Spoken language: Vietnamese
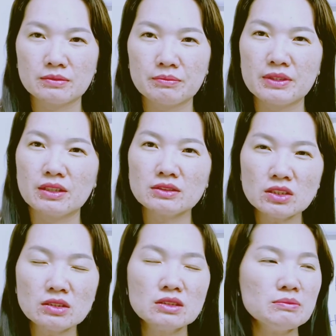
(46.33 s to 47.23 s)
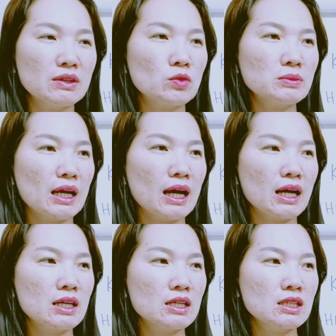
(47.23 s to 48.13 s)
mà những thứ mà chúng ta
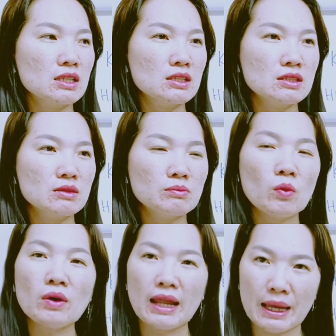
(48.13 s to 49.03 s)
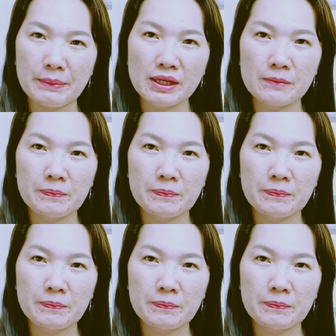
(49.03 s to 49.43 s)
muốn làm ấy